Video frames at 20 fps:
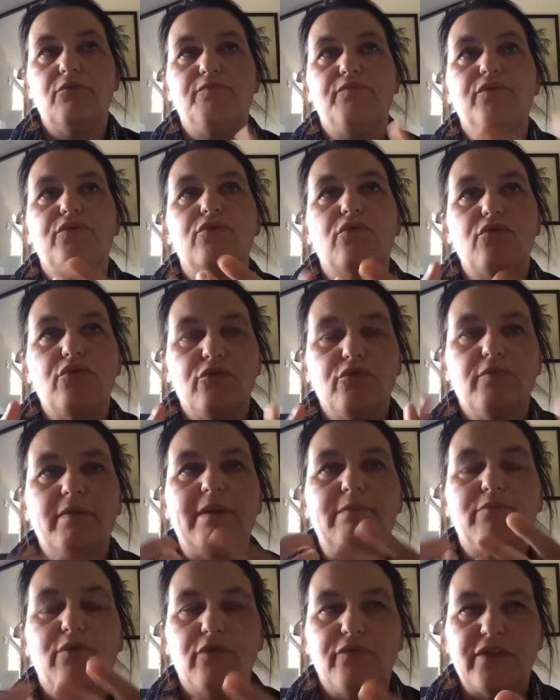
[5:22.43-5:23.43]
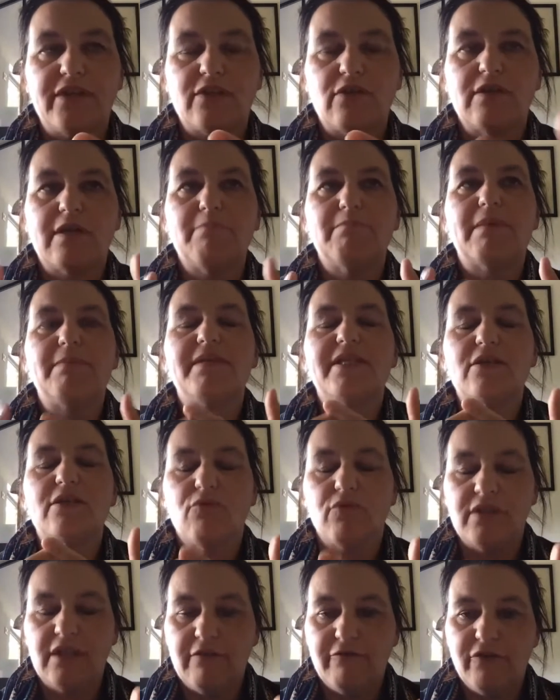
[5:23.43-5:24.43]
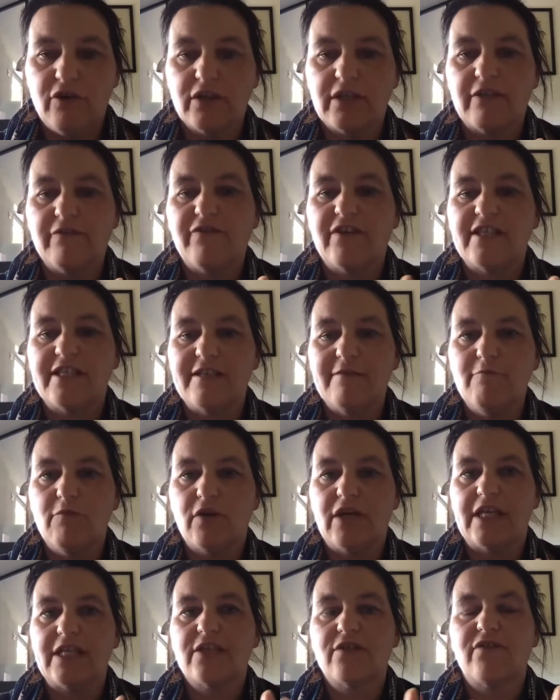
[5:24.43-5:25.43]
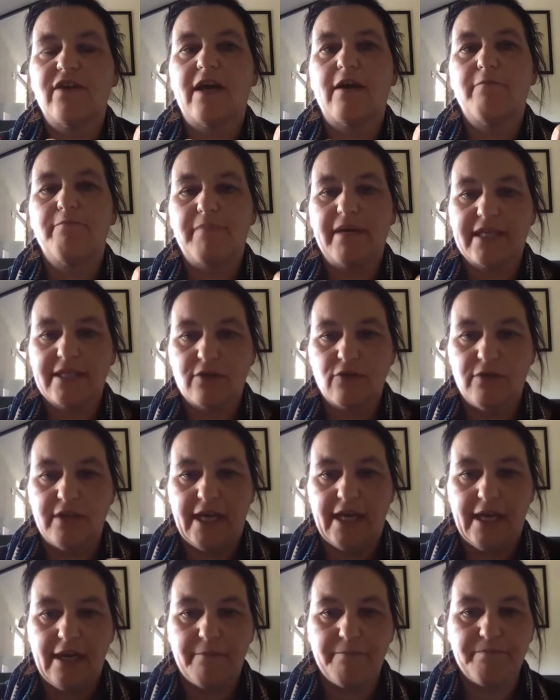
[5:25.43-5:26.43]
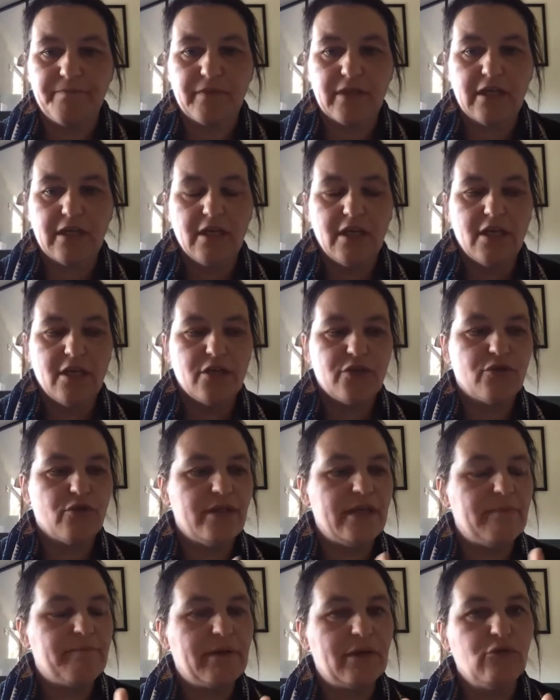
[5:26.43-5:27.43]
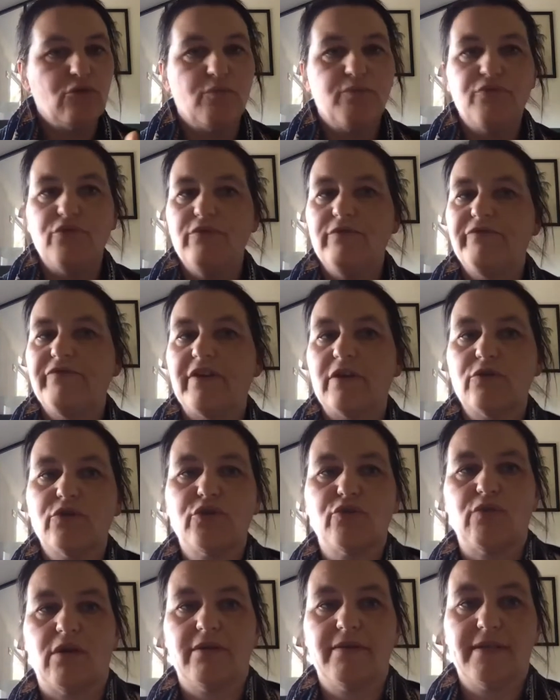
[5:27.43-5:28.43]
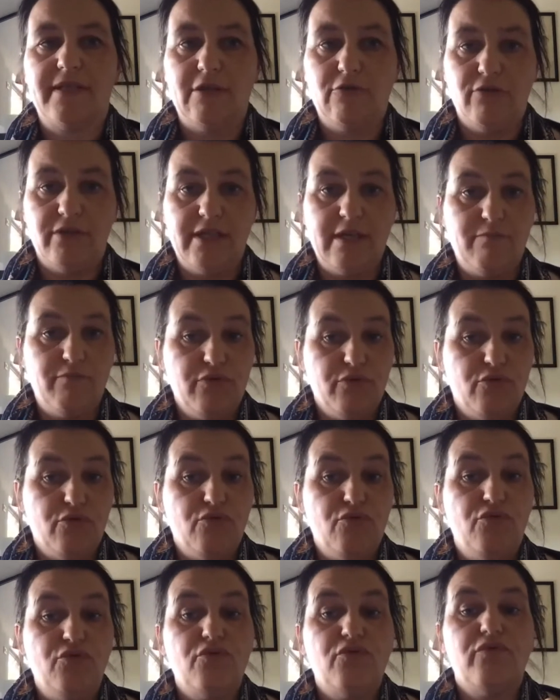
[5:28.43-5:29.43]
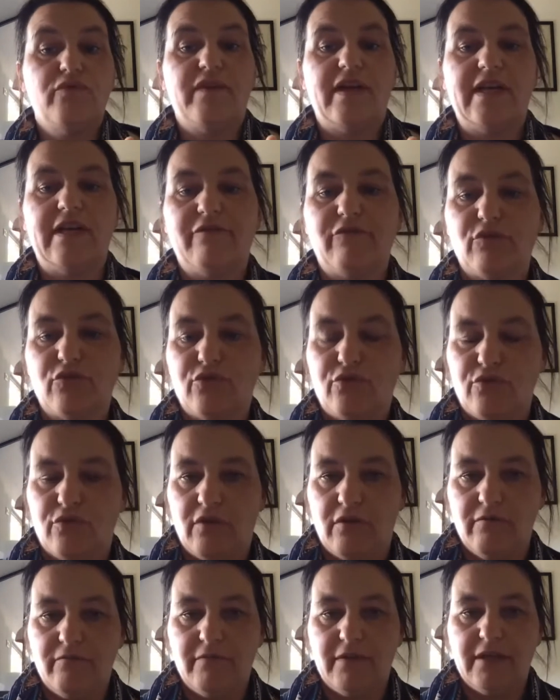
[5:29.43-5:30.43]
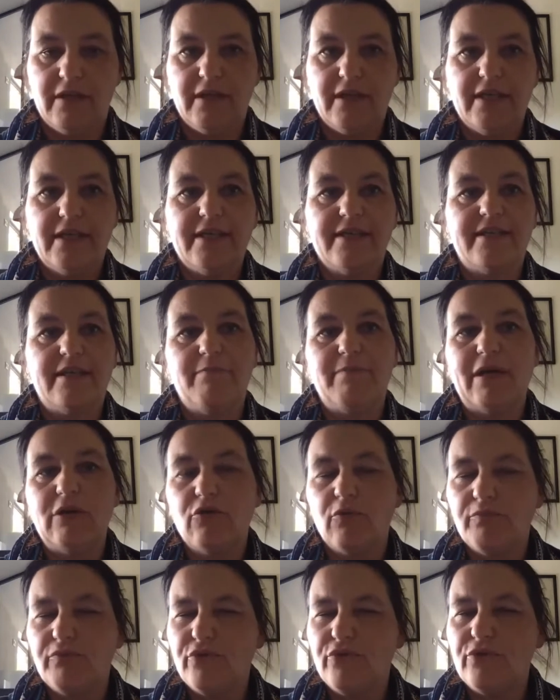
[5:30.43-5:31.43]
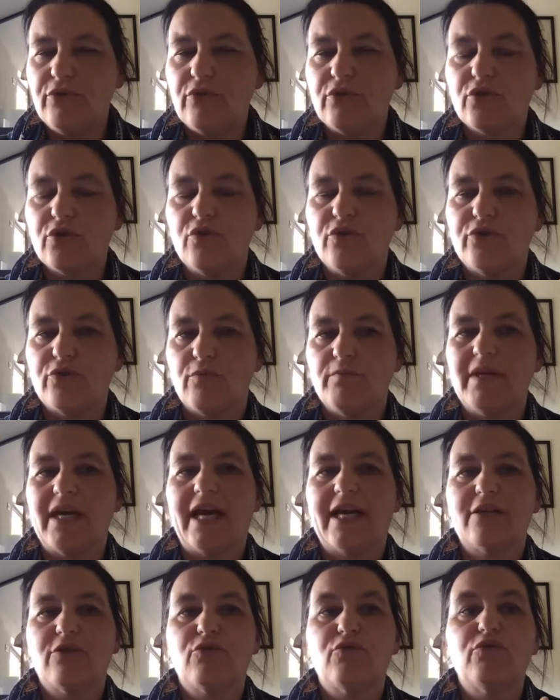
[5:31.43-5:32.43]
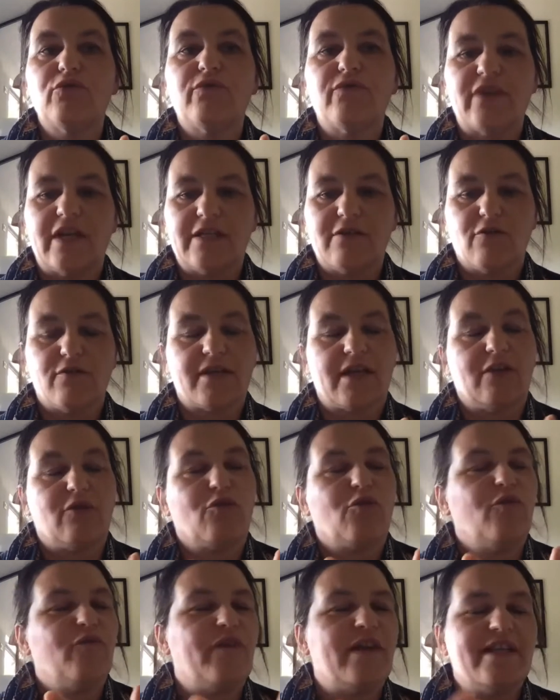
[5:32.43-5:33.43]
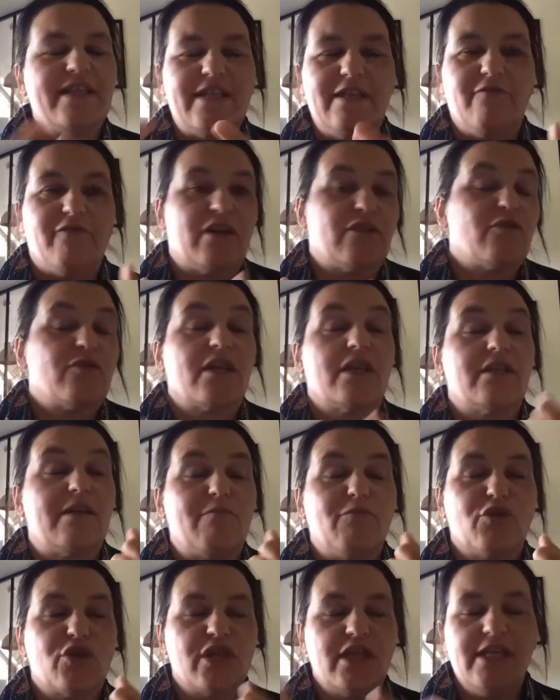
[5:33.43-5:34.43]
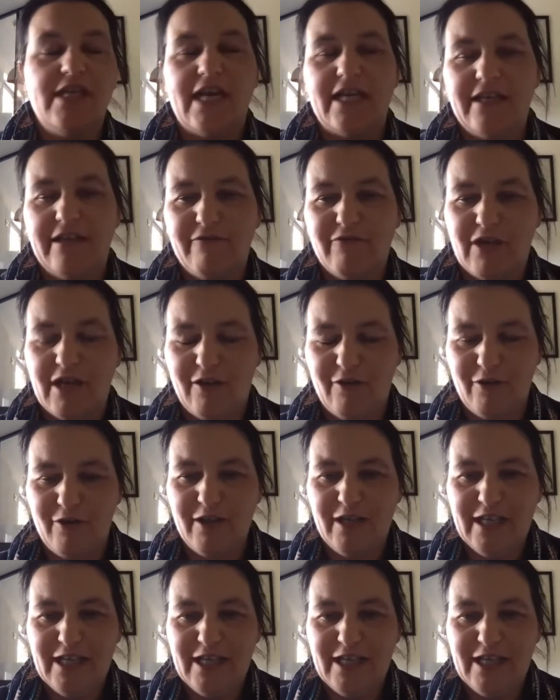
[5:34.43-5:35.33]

plutôt le domaine professionnel, même si on évoque effectivement la sphère personnelle. Ce n'est pas non plus une fin en soi, c'est le début d'une nouvelle aventure. C'est pas non plus une solution miracle toute faite, ce serait trop facile. Enfin, ce serait tellement génial d'avoir